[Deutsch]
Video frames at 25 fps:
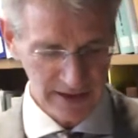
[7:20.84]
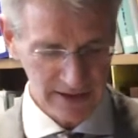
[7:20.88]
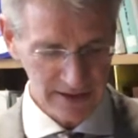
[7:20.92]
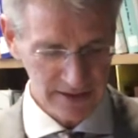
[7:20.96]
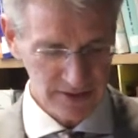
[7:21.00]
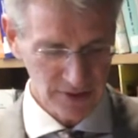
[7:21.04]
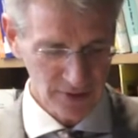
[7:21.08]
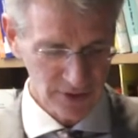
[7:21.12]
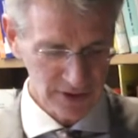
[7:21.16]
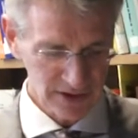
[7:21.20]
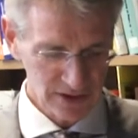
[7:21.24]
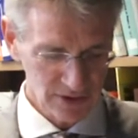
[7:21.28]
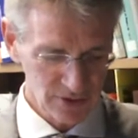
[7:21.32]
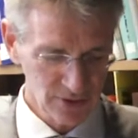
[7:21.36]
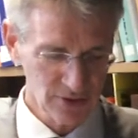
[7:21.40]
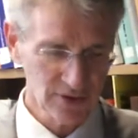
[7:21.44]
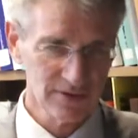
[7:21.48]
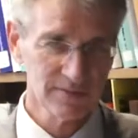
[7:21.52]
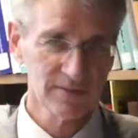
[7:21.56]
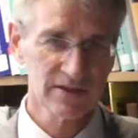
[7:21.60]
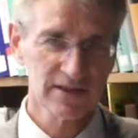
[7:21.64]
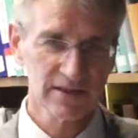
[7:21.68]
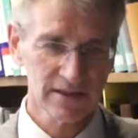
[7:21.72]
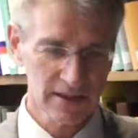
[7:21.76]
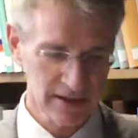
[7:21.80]
eines
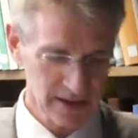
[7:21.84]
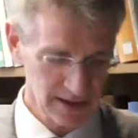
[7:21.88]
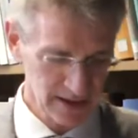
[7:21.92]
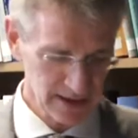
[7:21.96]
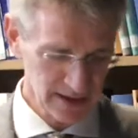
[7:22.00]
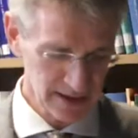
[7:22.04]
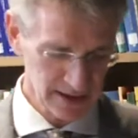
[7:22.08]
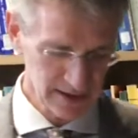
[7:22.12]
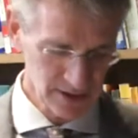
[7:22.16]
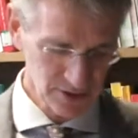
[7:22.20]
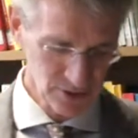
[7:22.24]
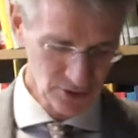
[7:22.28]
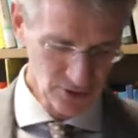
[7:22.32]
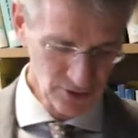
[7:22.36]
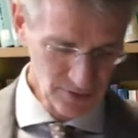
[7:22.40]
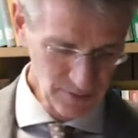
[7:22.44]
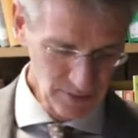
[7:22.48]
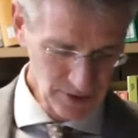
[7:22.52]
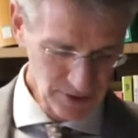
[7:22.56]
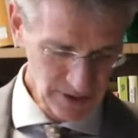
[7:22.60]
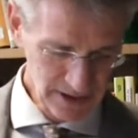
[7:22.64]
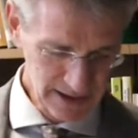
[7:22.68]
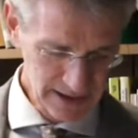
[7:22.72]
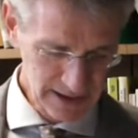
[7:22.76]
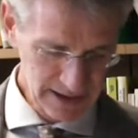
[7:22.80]
Leuchtturms in eine
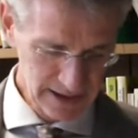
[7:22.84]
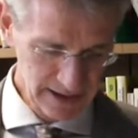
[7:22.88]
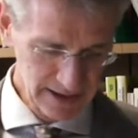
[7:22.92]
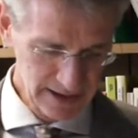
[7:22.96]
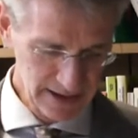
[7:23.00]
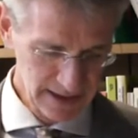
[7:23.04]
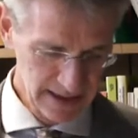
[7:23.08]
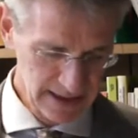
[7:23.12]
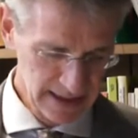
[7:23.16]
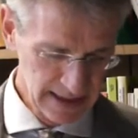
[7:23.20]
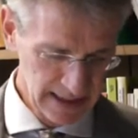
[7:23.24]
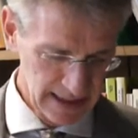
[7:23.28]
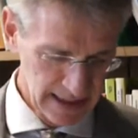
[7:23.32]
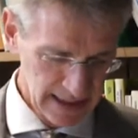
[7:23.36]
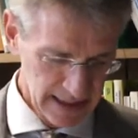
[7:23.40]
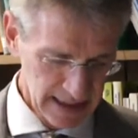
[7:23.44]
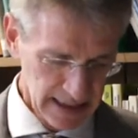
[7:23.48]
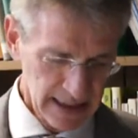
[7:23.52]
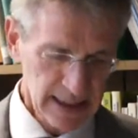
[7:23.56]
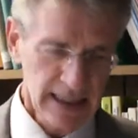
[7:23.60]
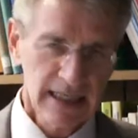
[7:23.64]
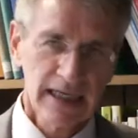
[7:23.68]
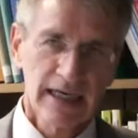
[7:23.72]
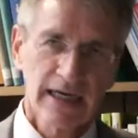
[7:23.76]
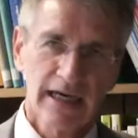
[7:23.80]
Turmleuchte
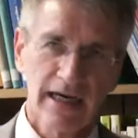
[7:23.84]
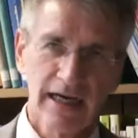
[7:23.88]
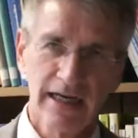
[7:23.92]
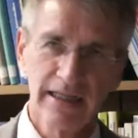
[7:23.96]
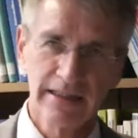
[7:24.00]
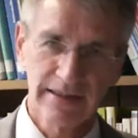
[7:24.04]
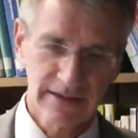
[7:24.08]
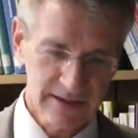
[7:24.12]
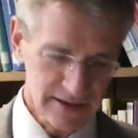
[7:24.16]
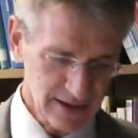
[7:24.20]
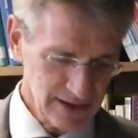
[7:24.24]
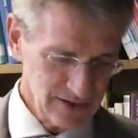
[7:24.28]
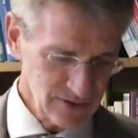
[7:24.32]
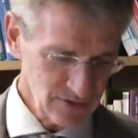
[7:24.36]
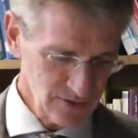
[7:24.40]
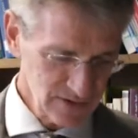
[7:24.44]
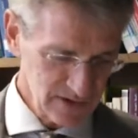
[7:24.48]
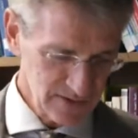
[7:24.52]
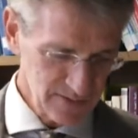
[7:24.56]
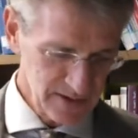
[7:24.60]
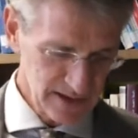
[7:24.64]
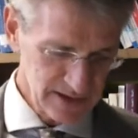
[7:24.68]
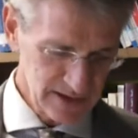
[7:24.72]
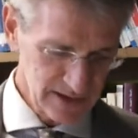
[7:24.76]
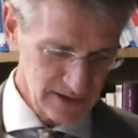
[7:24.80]
als
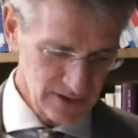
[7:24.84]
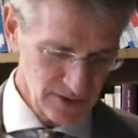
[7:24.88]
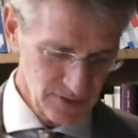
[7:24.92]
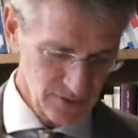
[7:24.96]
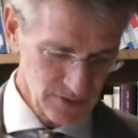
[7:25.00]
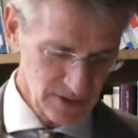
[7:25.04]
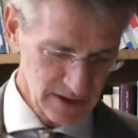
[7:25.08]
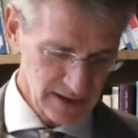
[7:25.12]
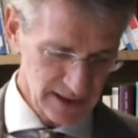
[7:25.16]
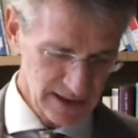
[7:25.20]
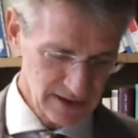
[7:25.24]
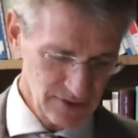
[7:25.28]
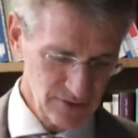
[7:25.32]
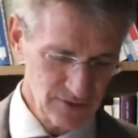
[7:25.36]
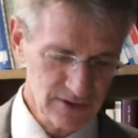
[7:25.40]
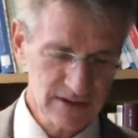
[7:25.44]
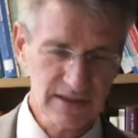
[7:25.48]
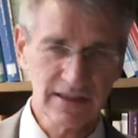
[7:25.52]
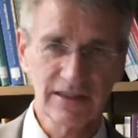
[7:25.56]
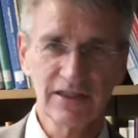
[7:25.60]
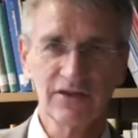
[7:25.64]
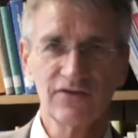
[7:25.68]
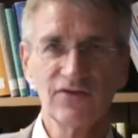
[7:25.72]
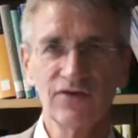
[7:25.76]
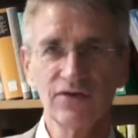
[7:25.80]
Rettungsweste und
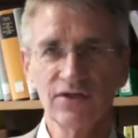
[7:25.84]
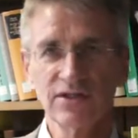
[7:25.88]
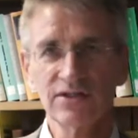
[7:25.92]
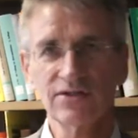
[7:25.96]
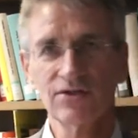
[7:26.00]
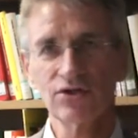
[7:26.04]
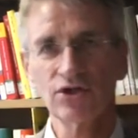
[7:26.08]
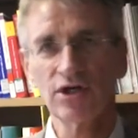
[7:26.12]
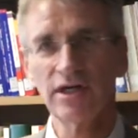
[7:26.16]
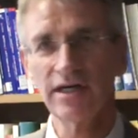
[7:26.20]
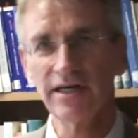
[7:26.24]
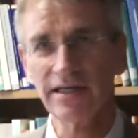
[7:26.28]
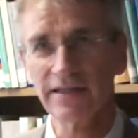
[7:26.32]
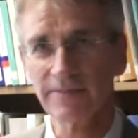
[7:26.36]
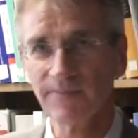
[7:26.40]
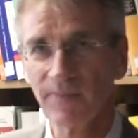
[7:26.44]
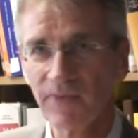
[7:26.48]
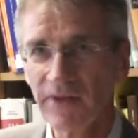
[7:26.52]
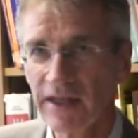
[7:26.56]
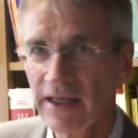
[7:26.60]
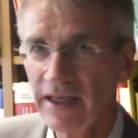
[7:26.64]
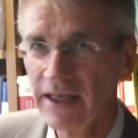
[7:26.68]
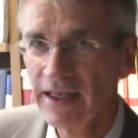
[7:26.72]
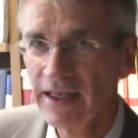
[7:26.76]
Rettungslicht vorzuschlagen.